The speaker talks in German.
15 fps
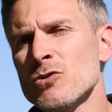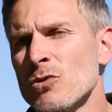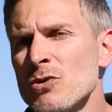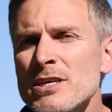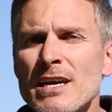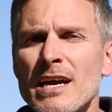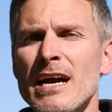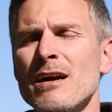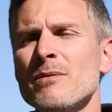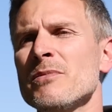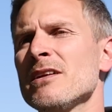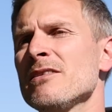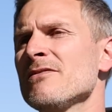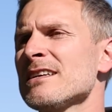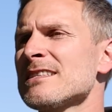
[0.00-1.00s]
so durchgegangen
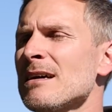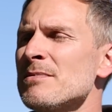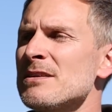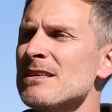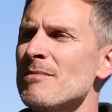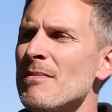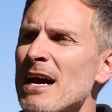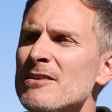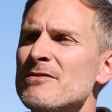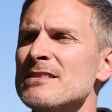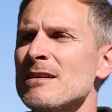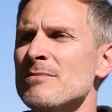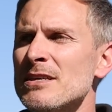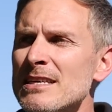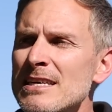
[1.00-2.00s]
bin, was habe ich gemacht,
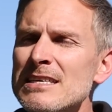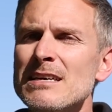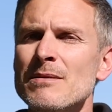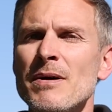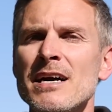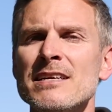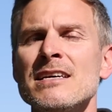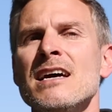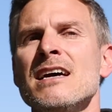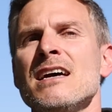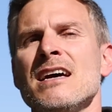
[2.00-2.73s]
was habe ich nicht gemacht,